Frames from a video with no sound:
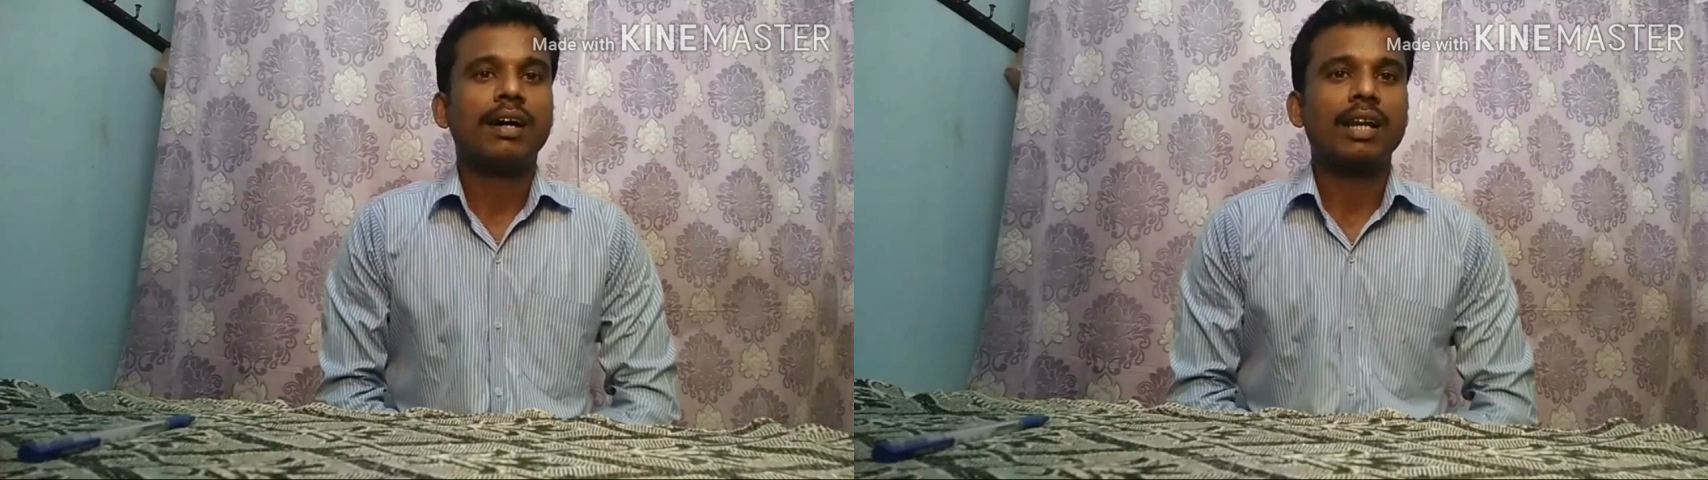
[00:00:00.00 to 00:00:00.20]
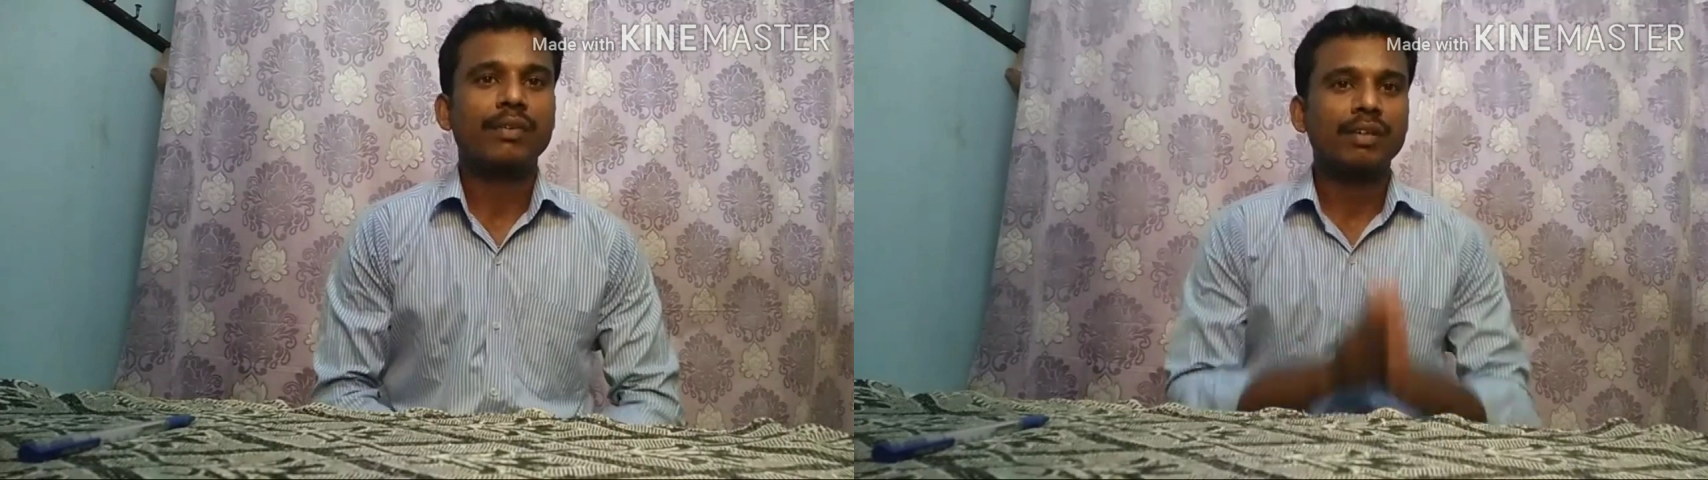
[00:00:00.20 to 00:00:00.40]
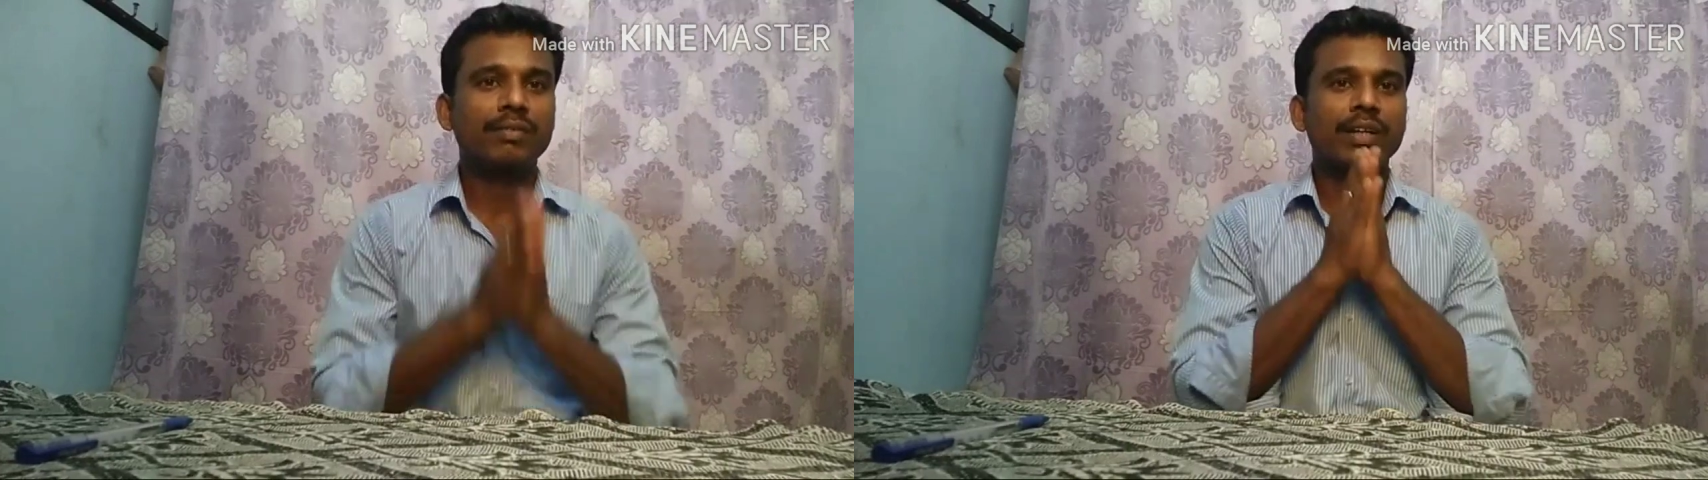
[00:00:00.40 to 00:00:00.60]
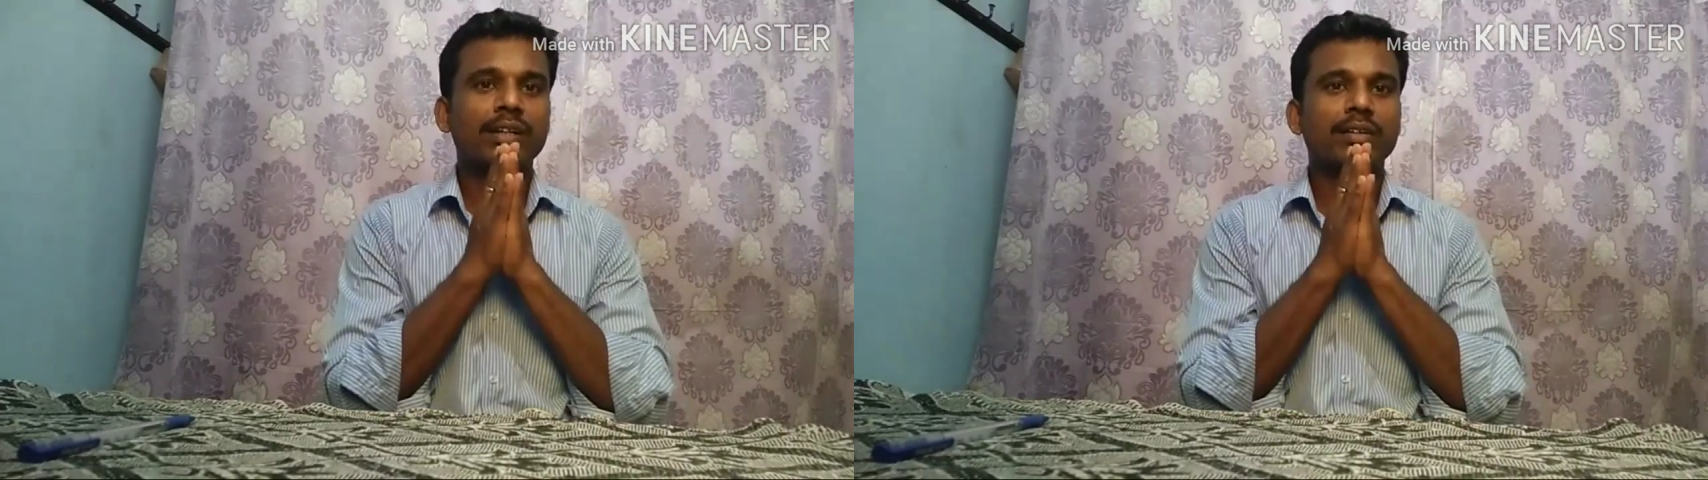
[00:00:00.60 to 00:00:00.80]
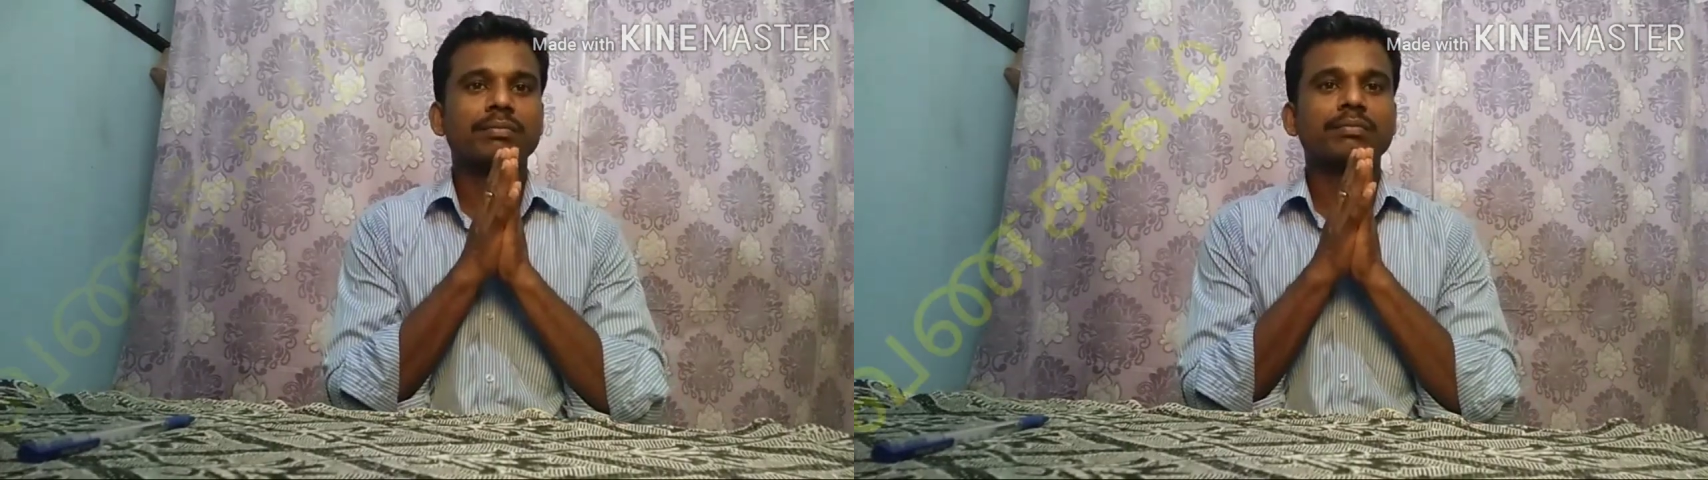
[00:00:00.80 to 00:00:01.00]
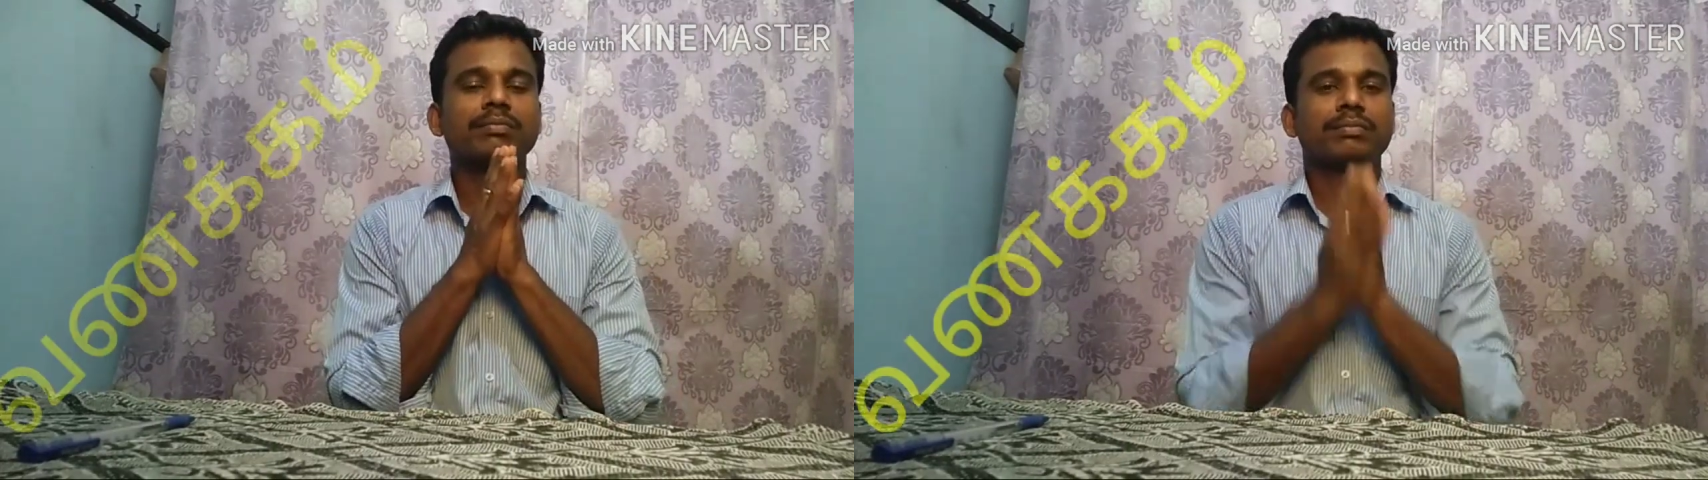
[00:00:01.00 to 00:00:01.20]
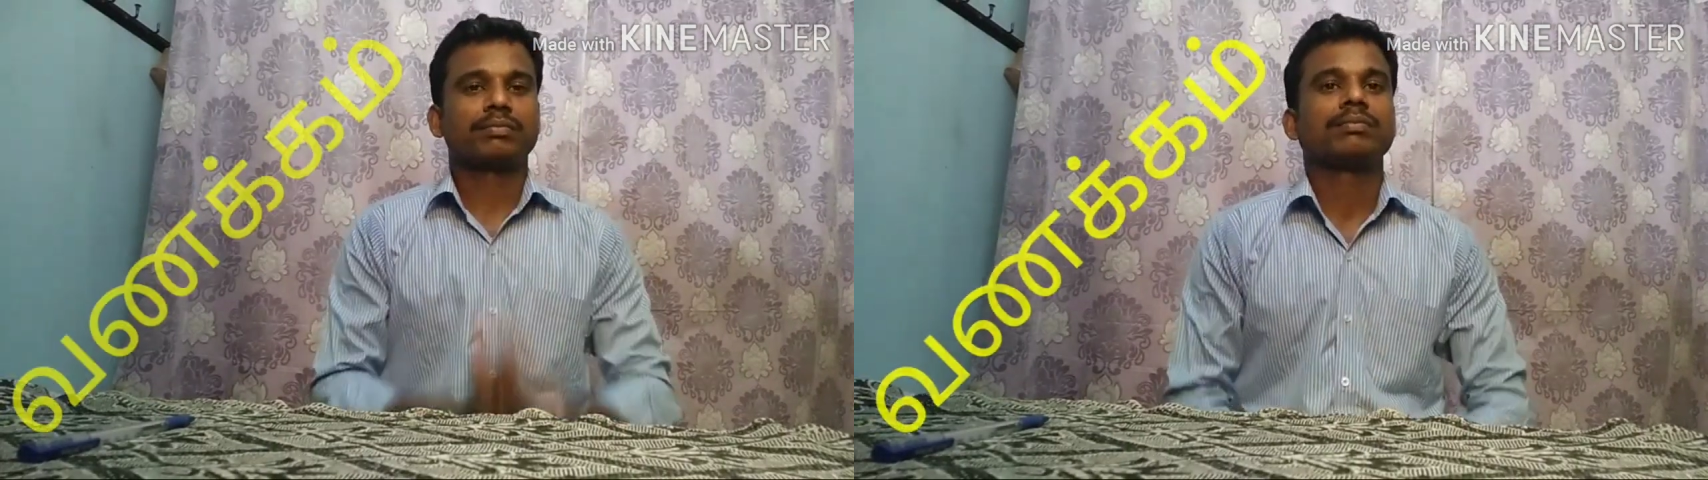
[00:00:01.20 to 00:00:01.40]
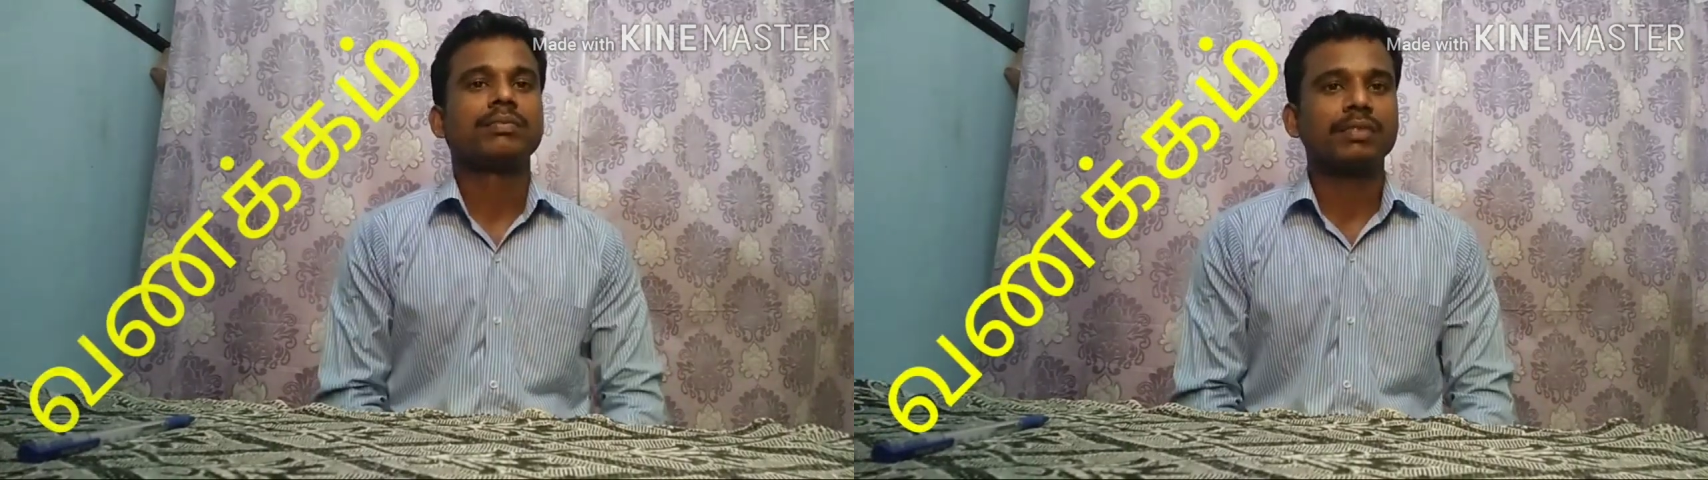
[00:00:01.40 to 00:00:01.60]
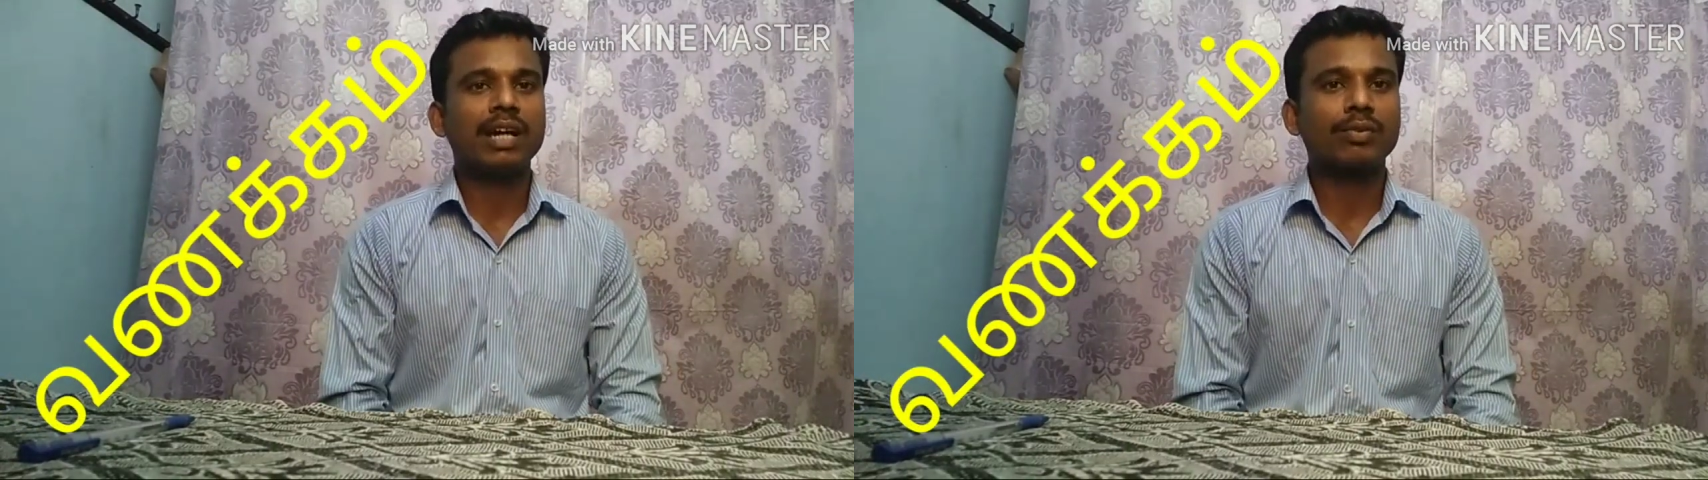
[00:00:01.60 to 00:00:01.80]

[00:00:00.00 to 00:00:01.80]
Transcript: அனைவருக்கும் வணக்கம் நான்